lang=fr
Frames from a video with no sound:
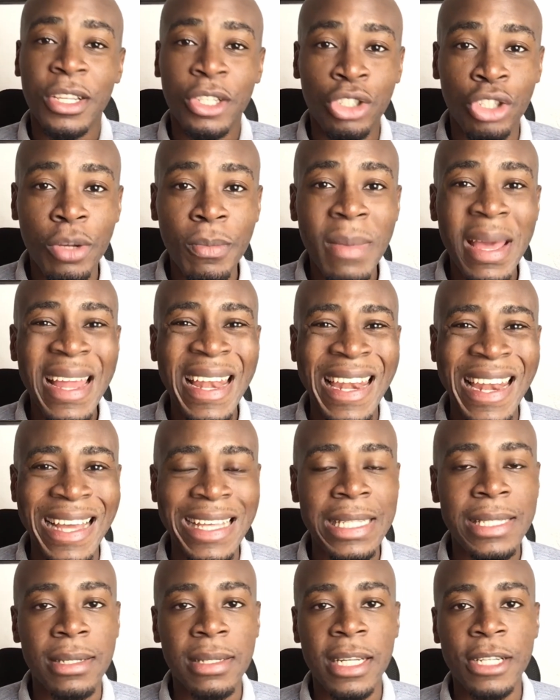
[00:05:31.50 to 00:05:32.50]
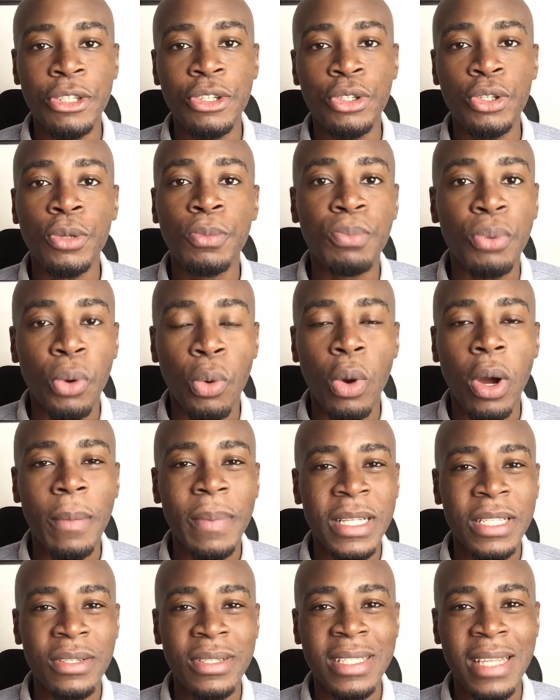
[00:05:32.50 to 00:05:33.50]
je mets l'accent là-dessus. Pourquoi
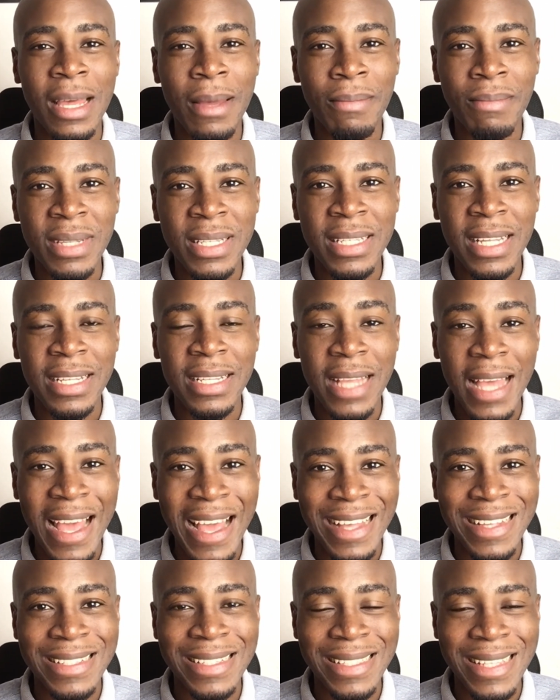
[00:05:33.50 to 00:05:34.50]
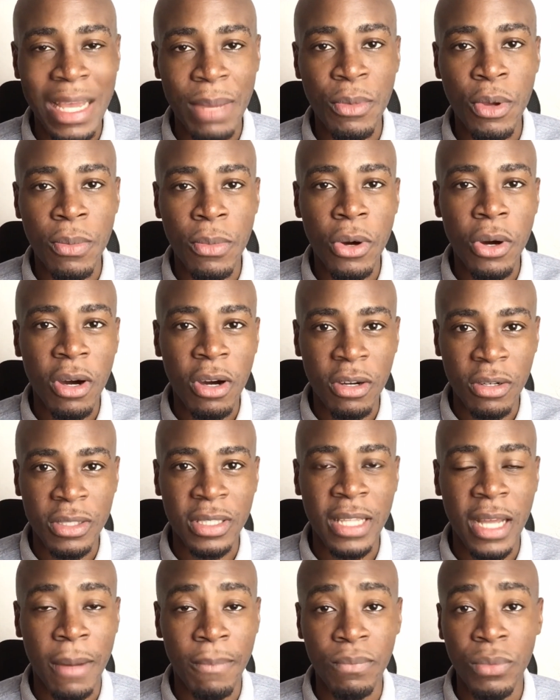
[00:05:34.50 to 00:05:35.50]
Parce que c'est un business extrêmement
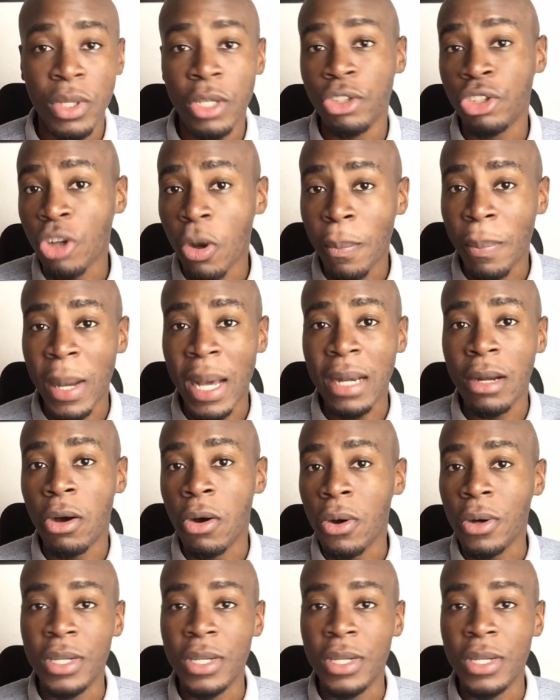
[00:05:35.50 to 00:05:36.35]
rentable. J'en parle en